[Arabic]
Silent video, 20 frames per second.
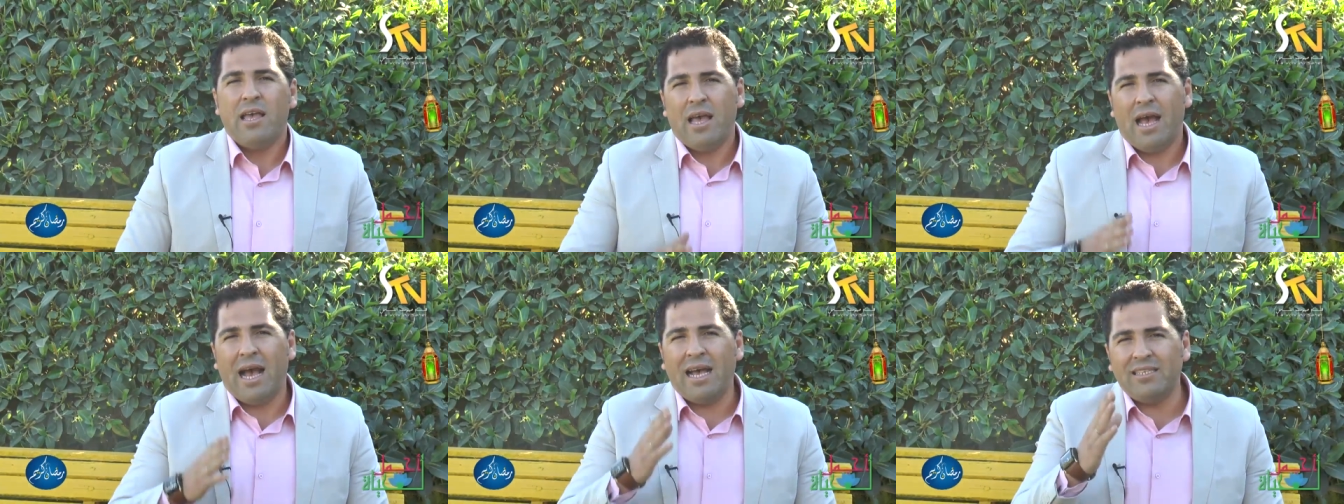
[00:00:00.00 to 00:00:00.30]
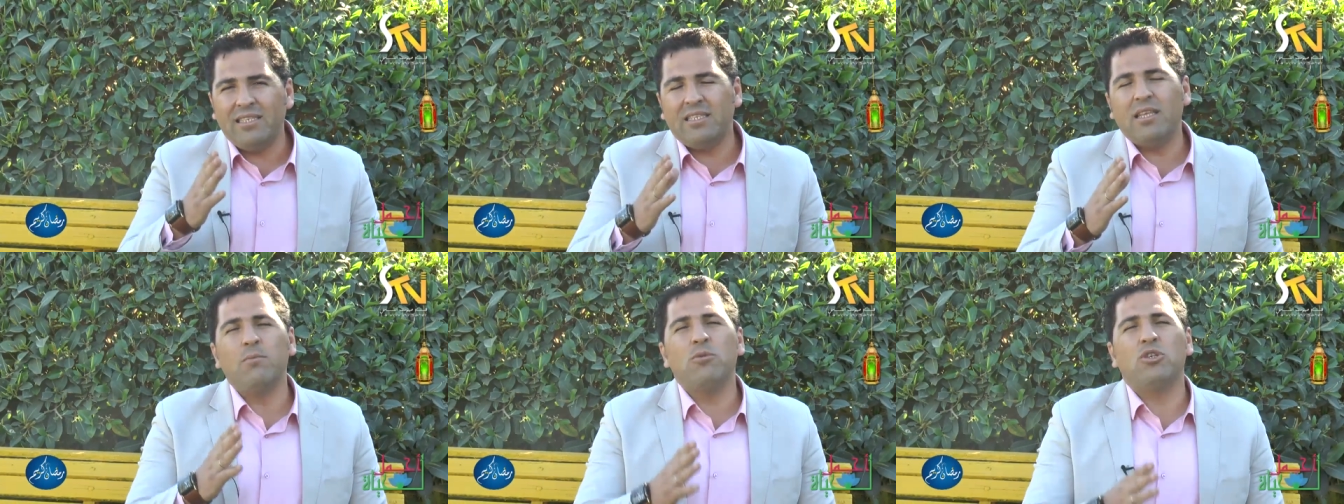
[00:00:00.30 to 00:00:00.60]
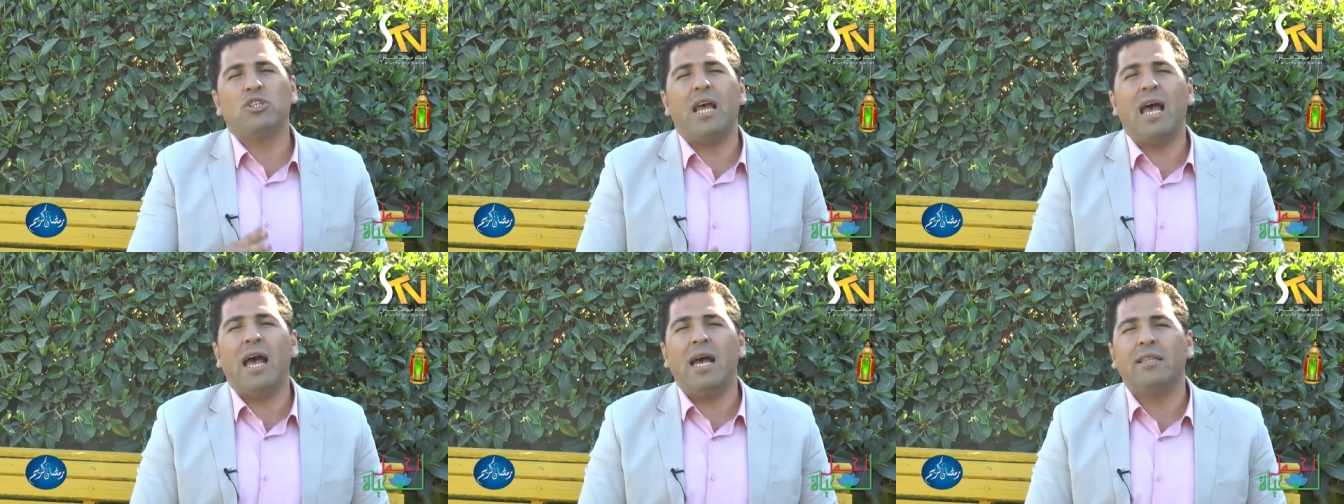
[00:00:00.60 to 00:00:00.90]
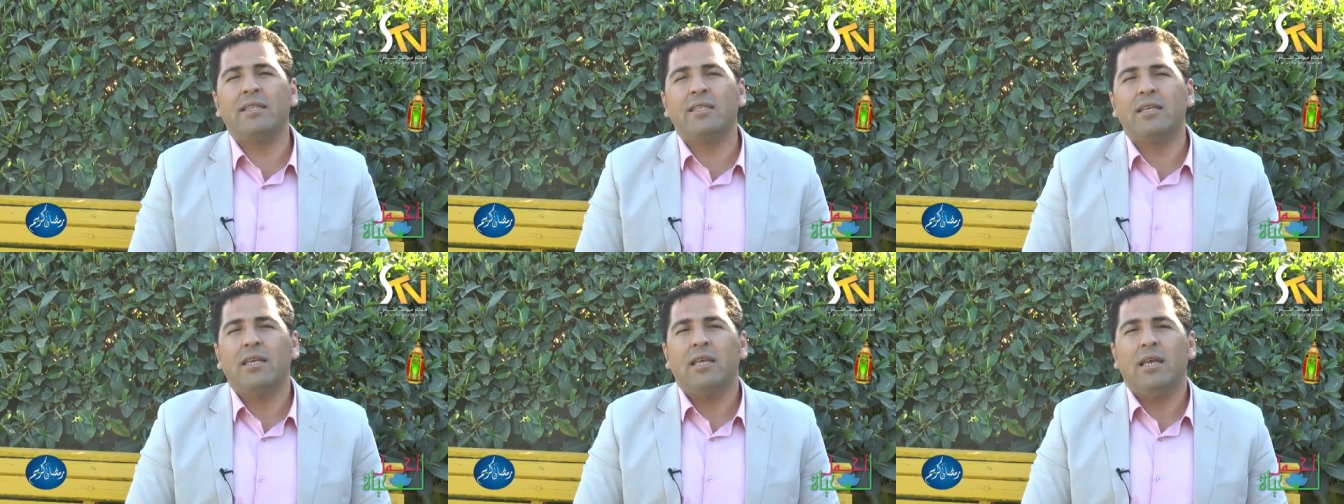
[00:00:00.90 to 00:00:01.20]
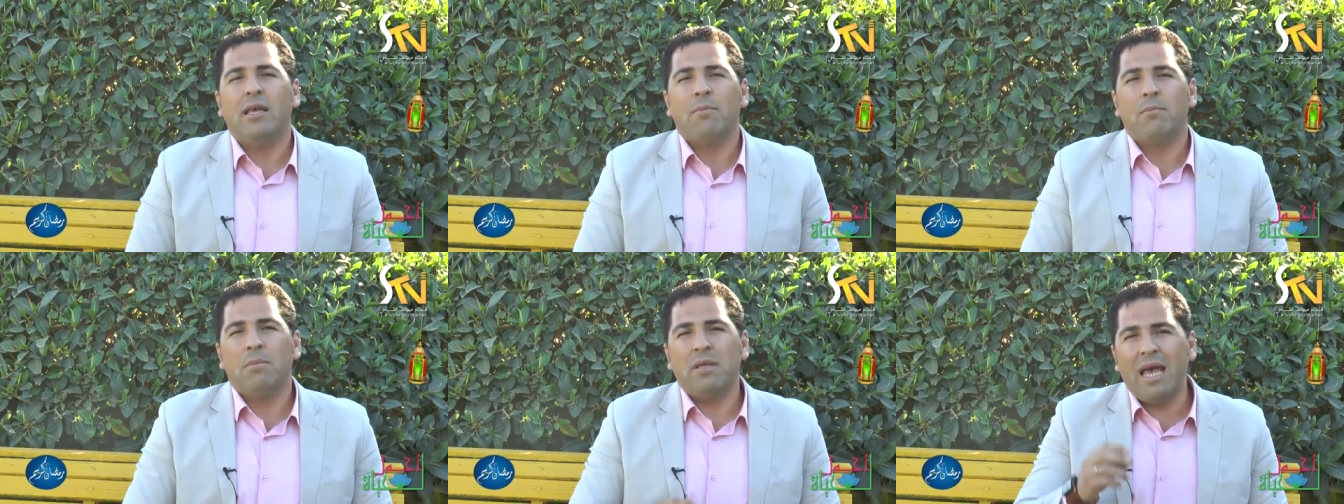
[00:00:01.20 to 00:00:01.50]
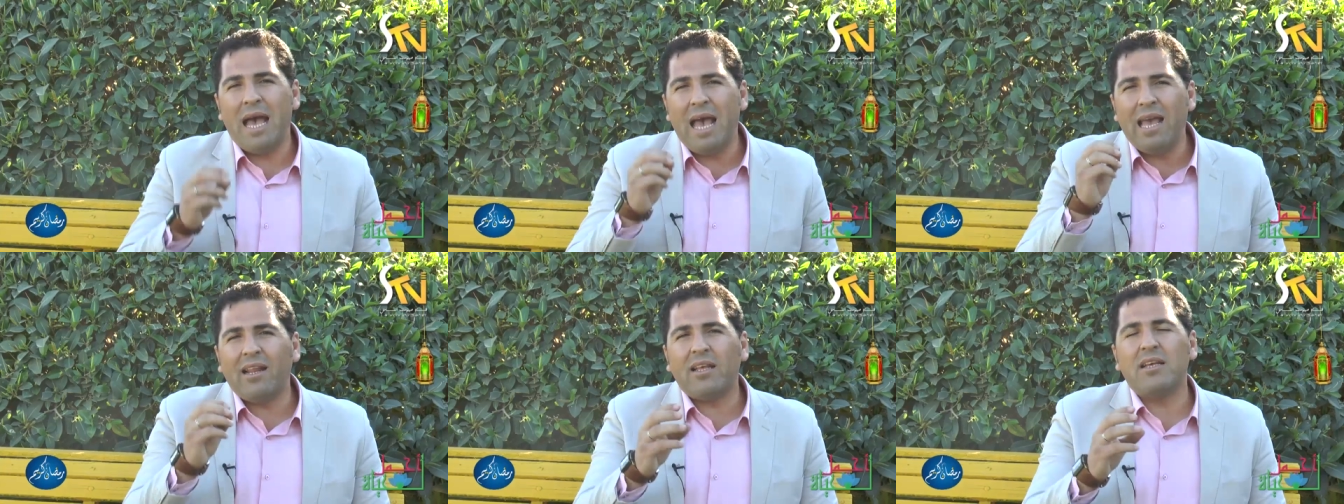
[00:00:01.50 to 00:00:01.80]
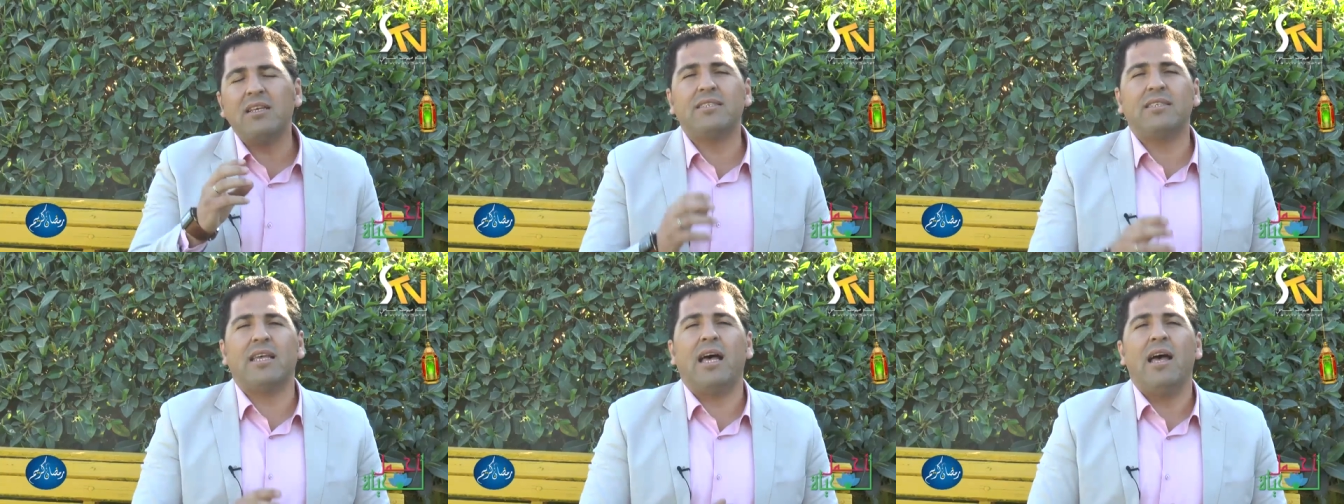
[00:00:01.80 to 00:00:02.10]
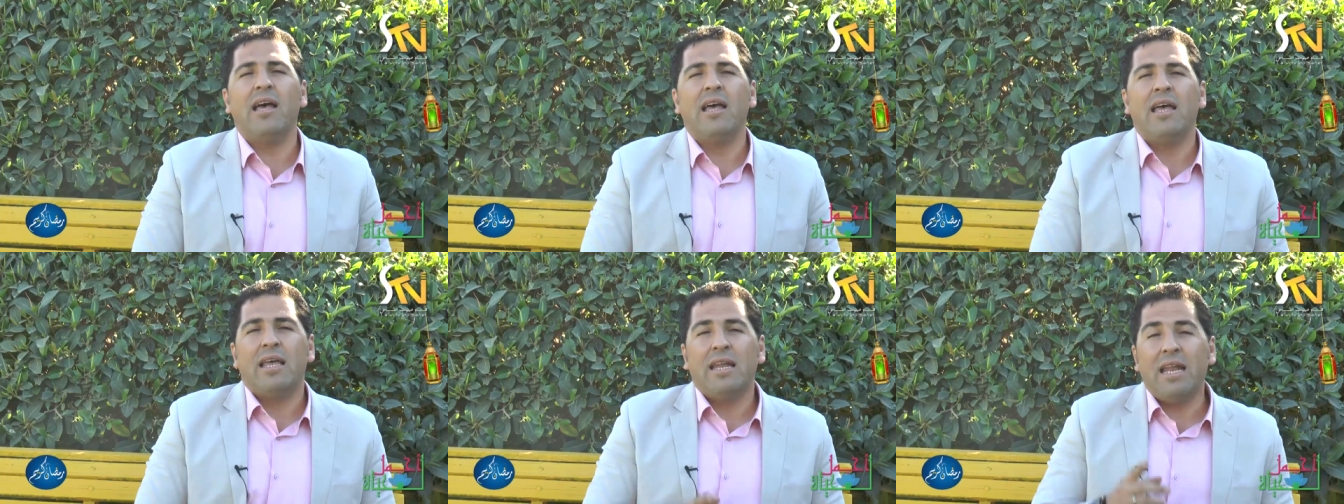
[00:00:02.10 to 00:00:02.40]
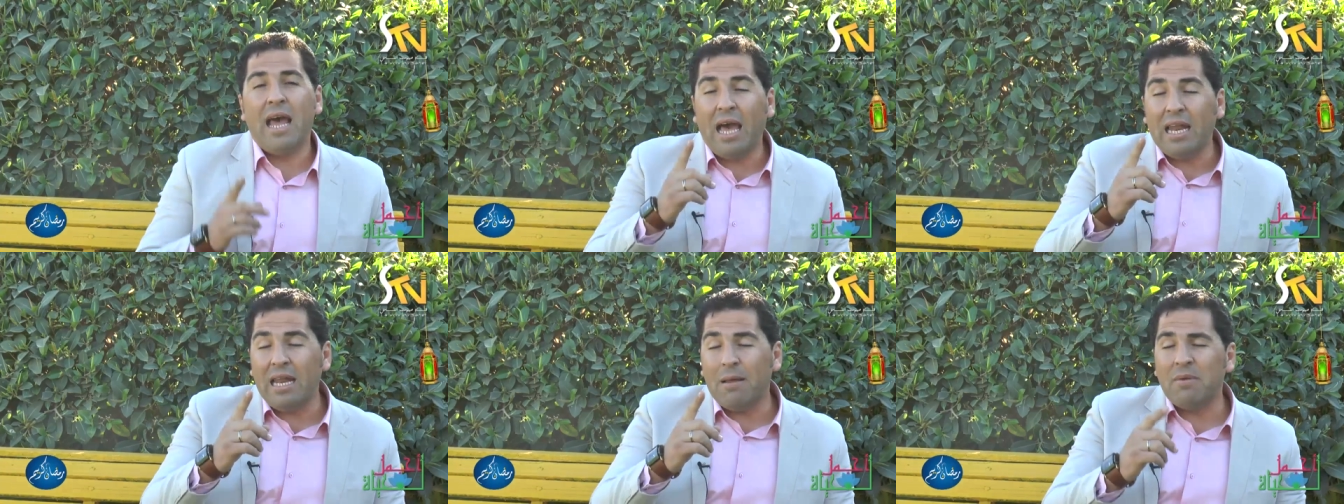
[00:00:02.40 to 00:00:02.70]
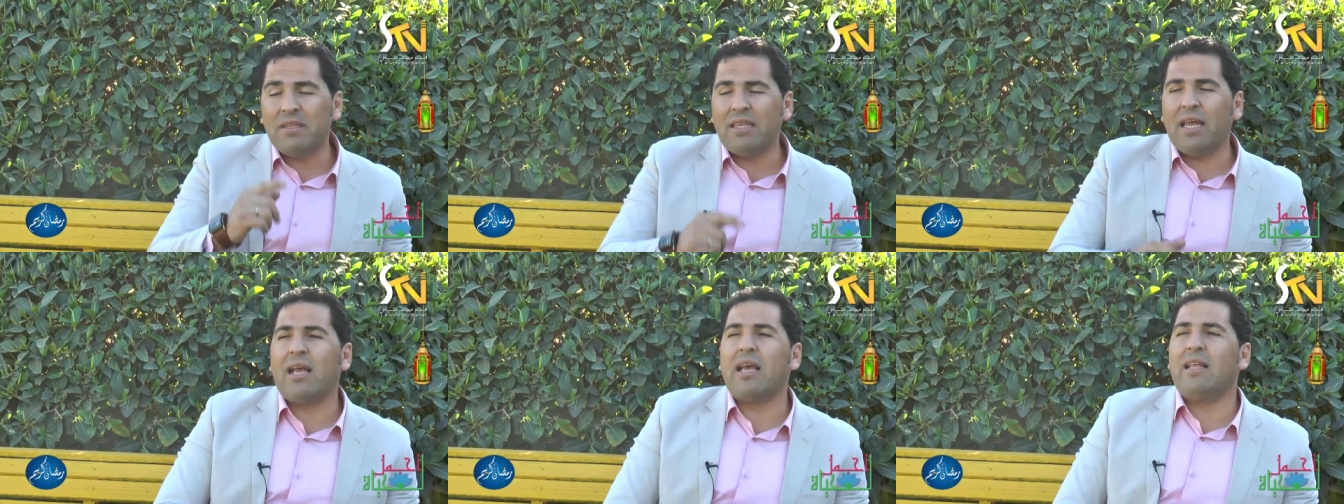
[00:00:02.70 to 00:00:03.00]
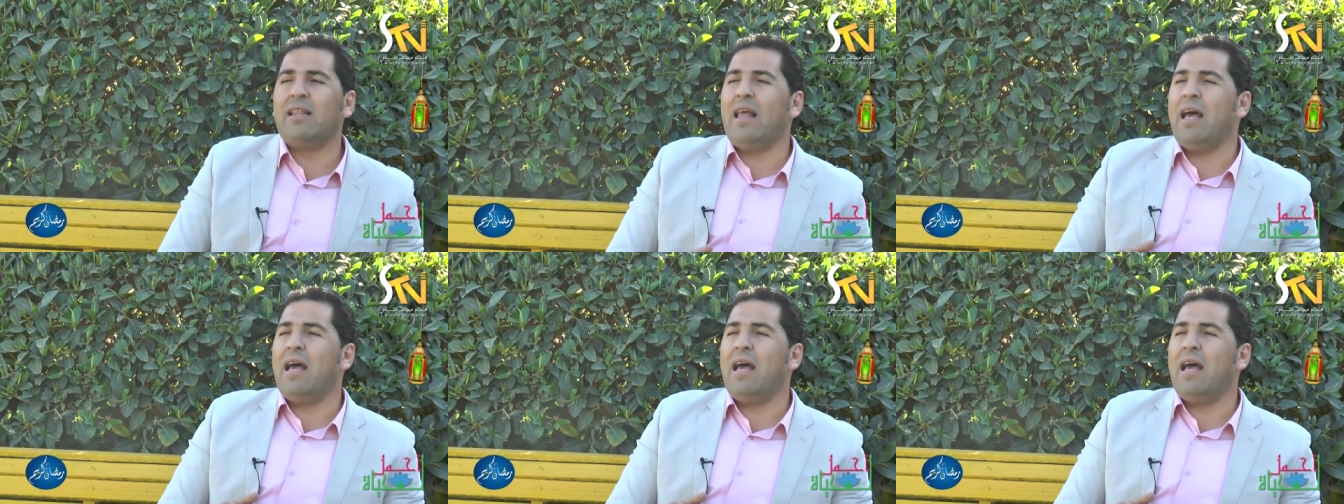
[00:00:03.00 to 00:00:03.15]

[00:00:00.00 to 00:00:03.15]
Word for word: عزيزي المشاهد من هاي القصة نحن متأكد